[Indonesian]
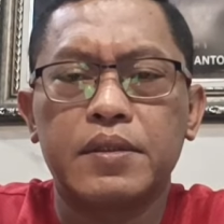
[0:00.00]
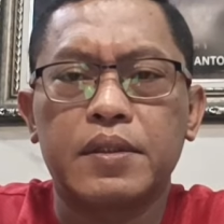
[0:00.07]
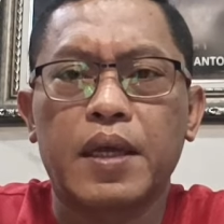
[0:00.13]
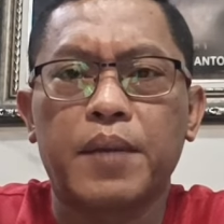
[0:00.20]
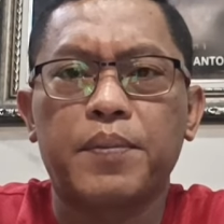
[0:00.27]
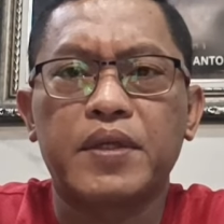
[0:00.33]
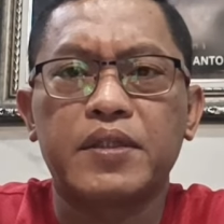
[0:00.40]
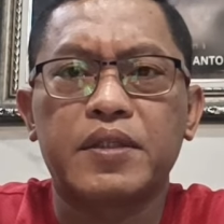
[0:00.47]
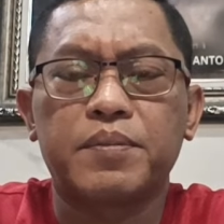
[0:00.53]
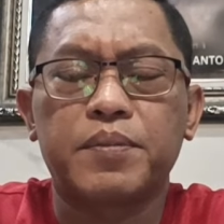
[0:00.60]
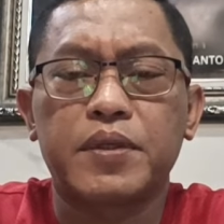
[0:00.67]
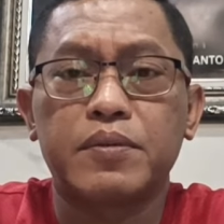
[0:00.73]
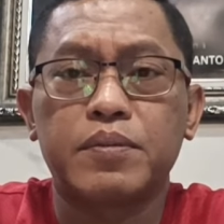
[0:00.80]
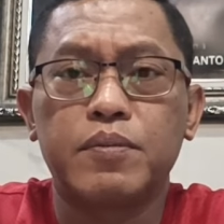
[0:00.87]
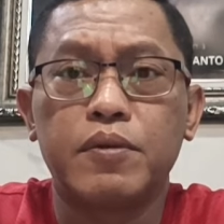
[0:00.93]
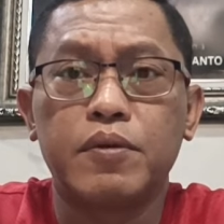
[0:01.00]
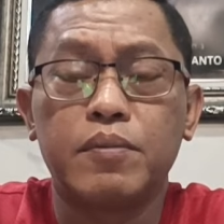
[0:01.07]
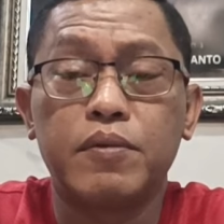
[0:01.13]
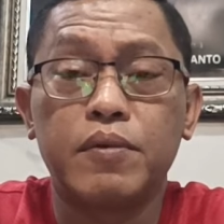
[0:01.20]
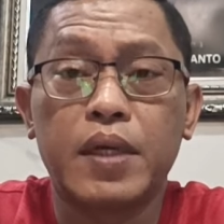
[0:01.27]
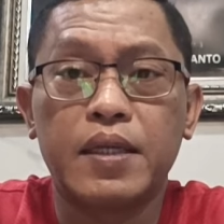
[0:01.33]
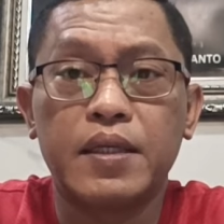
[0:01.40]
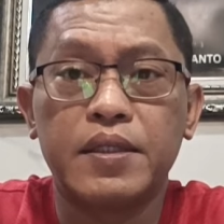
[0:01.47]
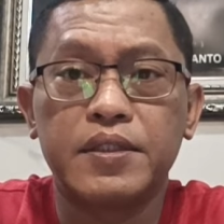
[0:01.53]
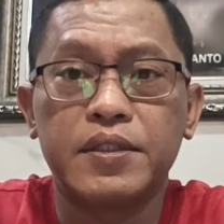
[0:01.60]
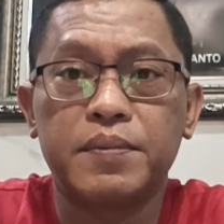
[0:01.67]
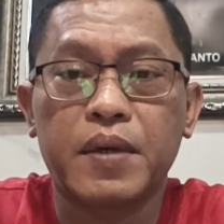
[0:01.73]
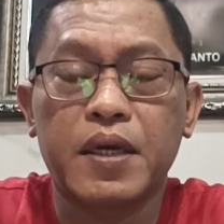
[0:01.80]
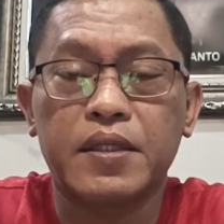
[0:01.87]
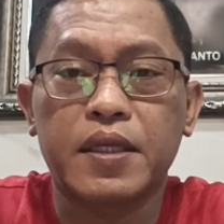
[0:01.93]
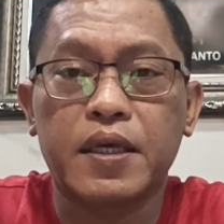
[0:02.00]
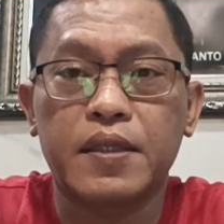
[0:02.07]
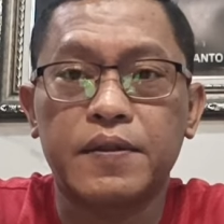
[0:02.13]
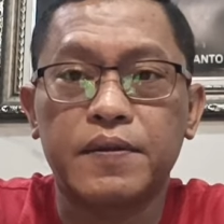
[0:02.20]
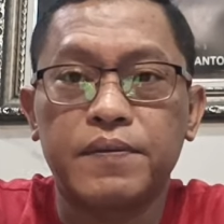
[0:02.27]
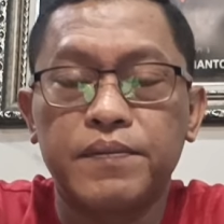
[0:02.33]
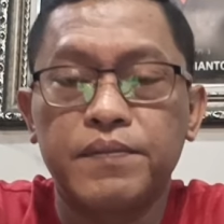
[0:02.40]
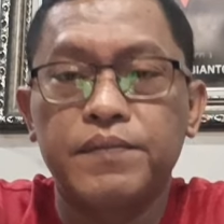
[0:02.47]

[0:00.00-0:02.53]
8 eh, sampai 10 bulan di Cipatat.